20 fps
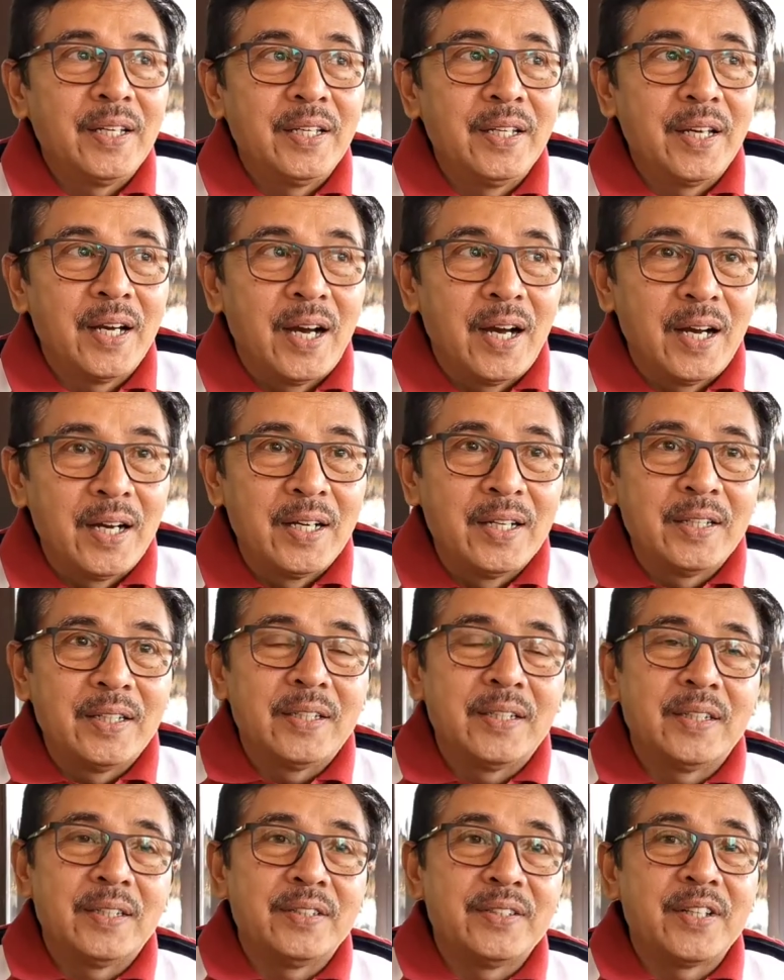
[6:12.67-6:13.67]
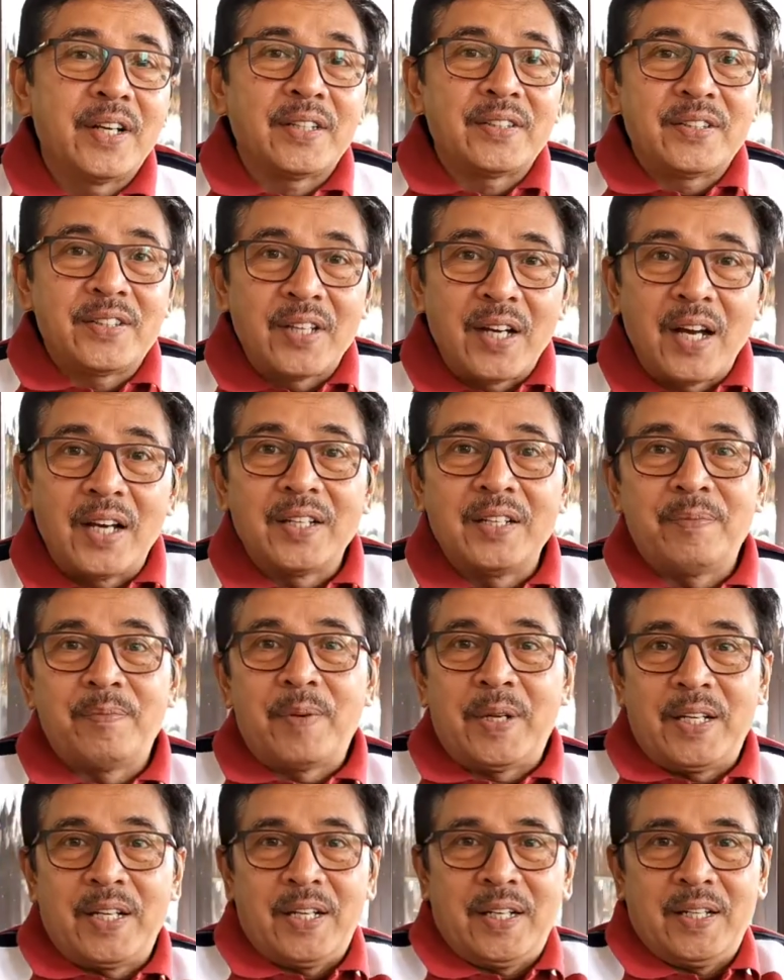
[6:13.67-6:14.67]
yang jaksa di
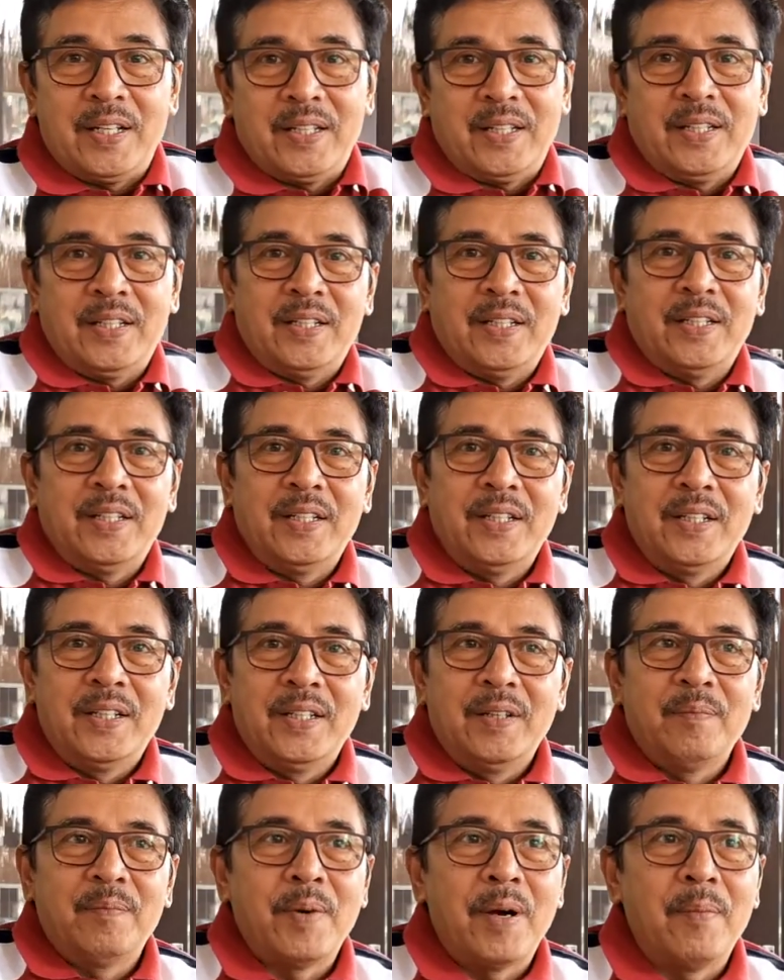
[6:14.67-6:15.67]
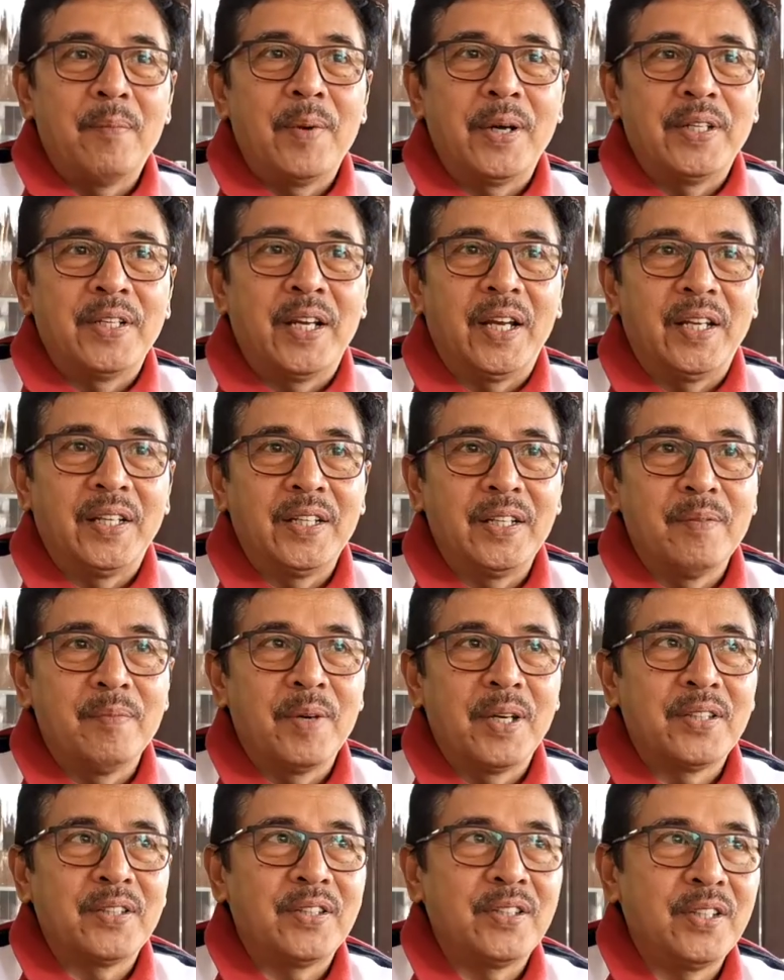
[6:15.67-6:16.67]
Padang. Pamannya ini
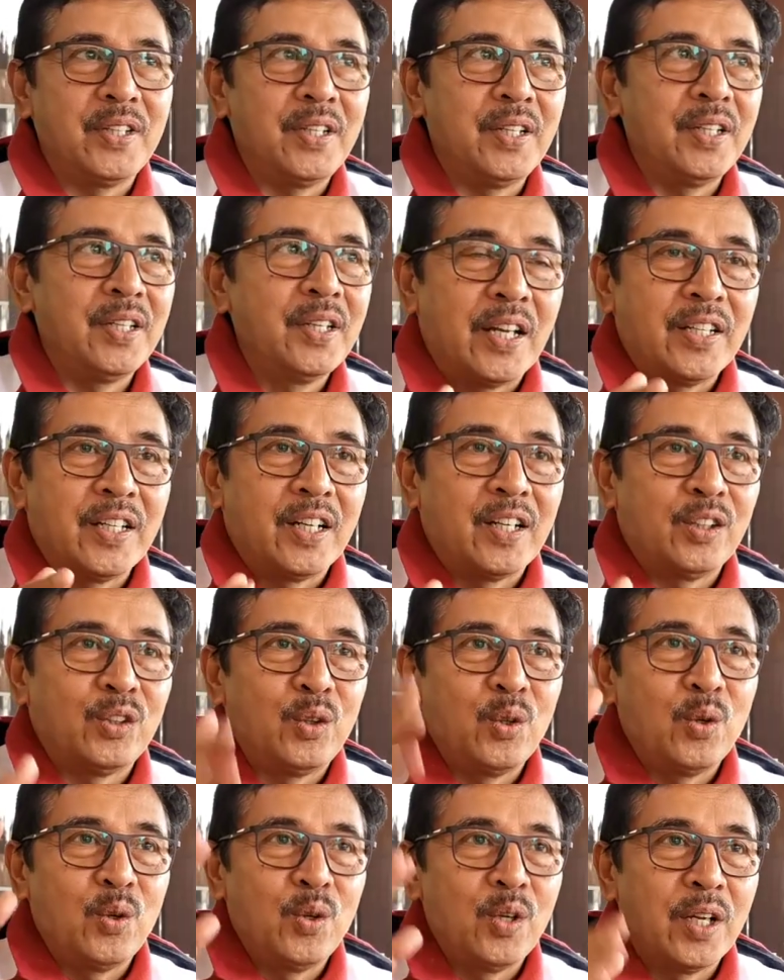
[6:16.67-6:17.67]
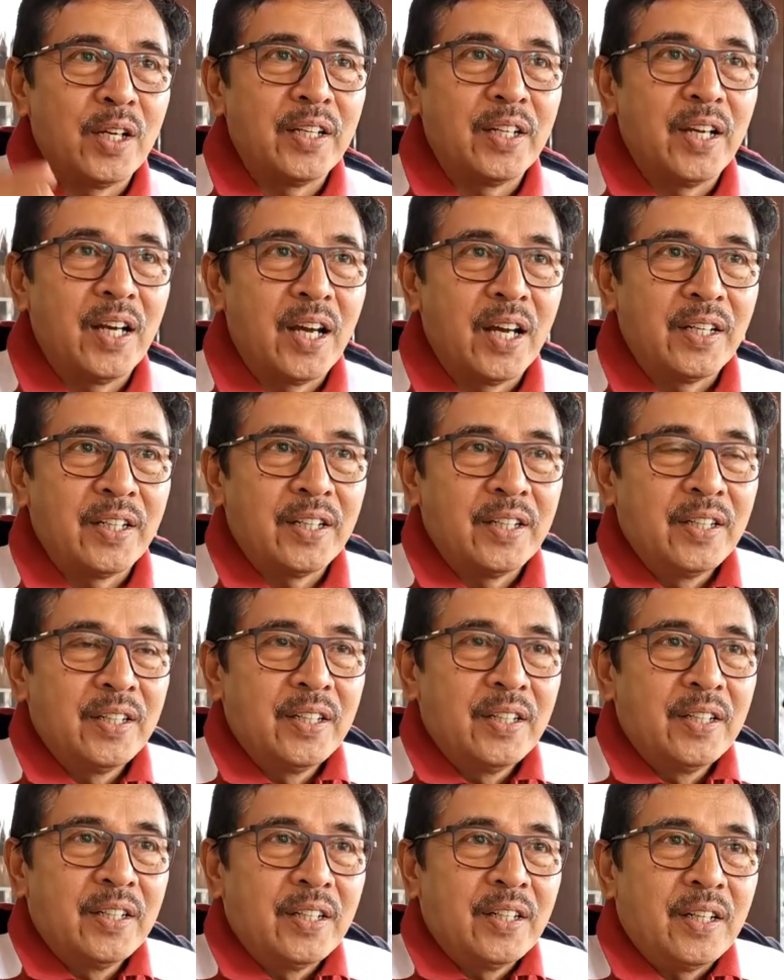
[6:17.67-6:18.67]
masih ada keturunan dengan
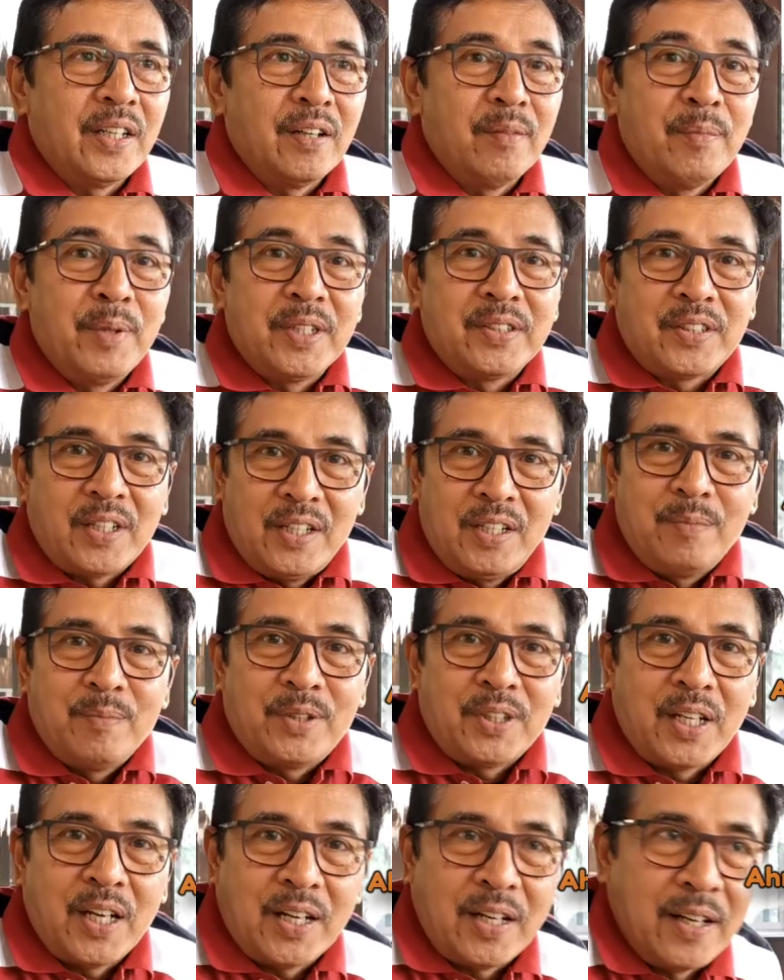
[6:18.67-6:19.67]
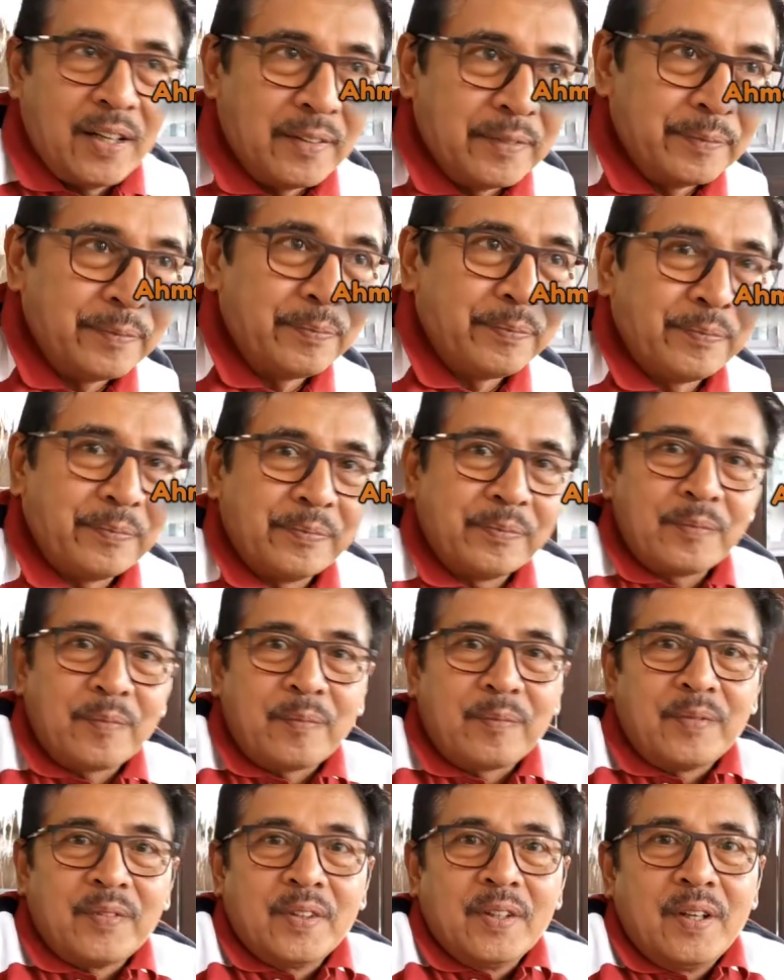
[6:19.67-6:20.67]
Emil Salim sekarang.
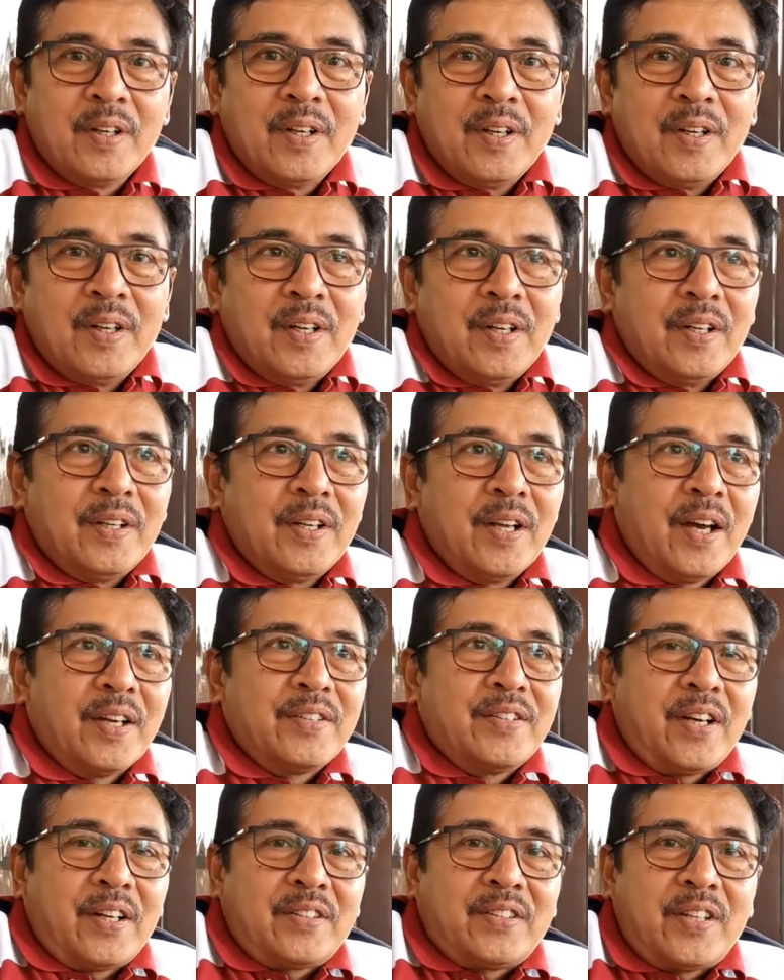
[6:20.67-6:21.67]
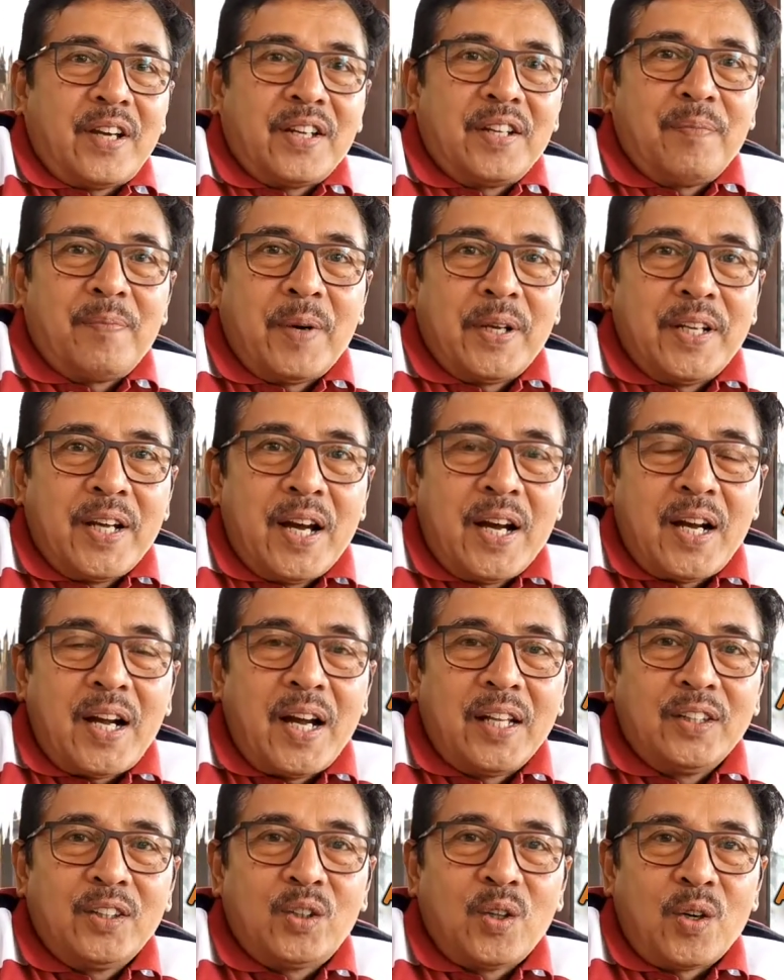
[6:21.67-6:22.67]
Nah, jaksa di Padang
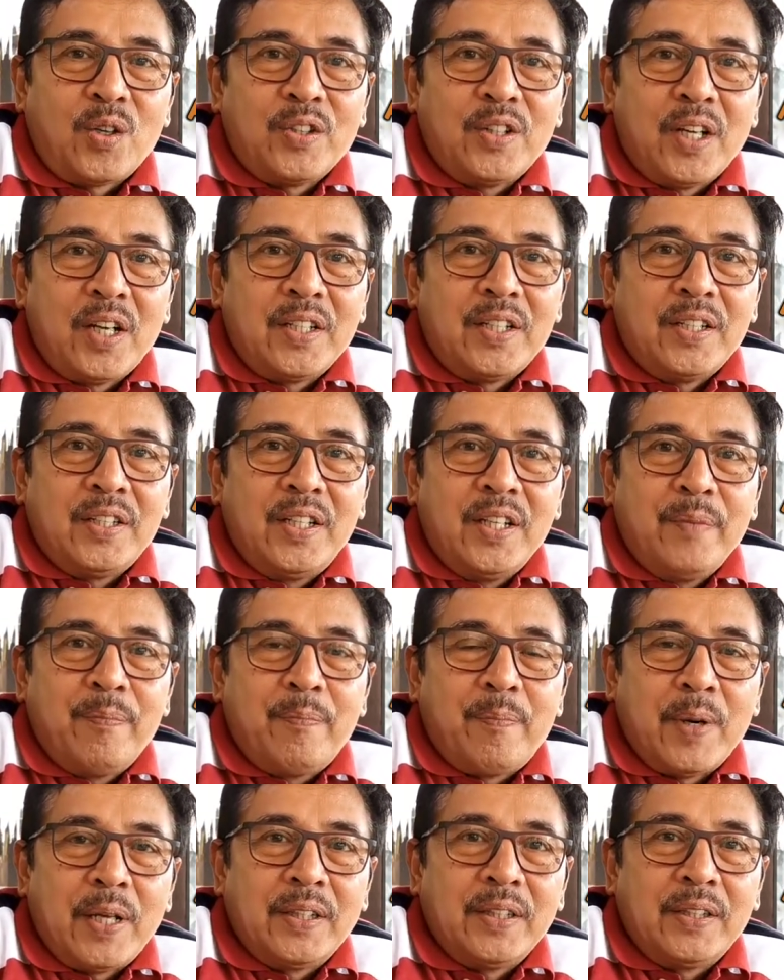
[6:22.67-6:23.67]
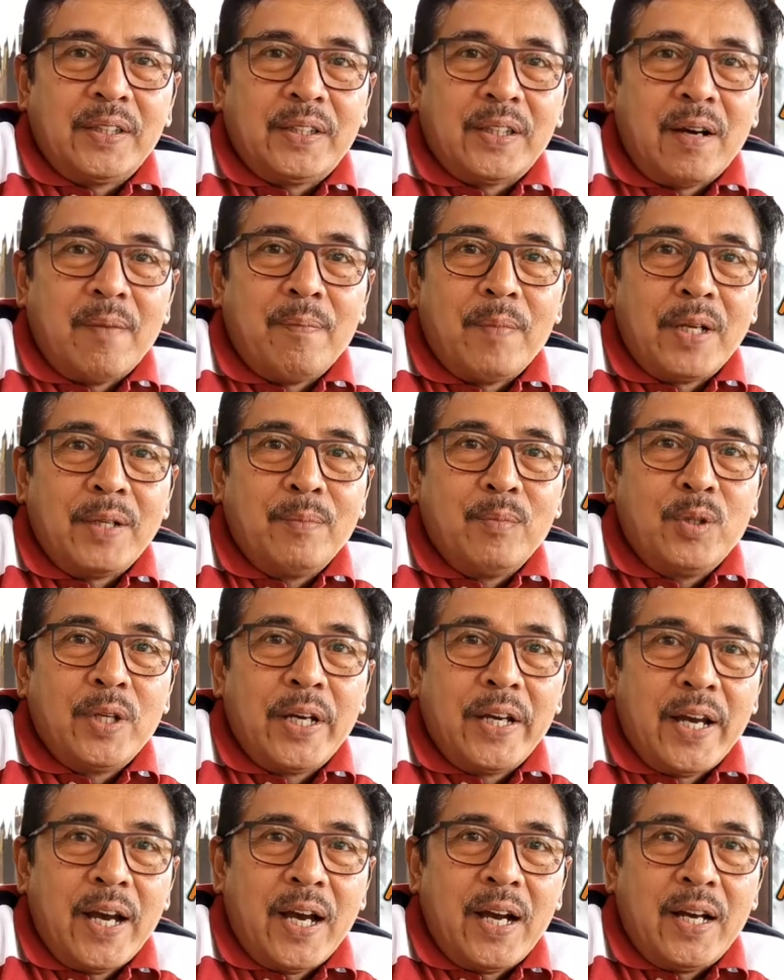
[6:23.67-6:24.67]
kantornya di depan Taman
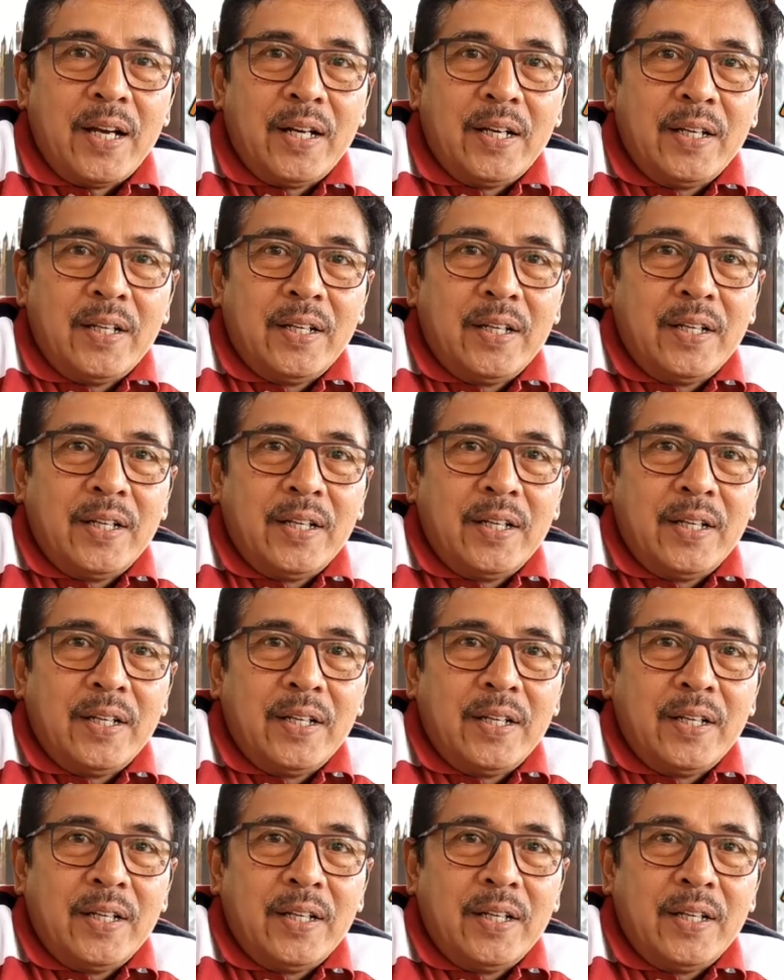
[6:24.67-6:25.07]
Budaya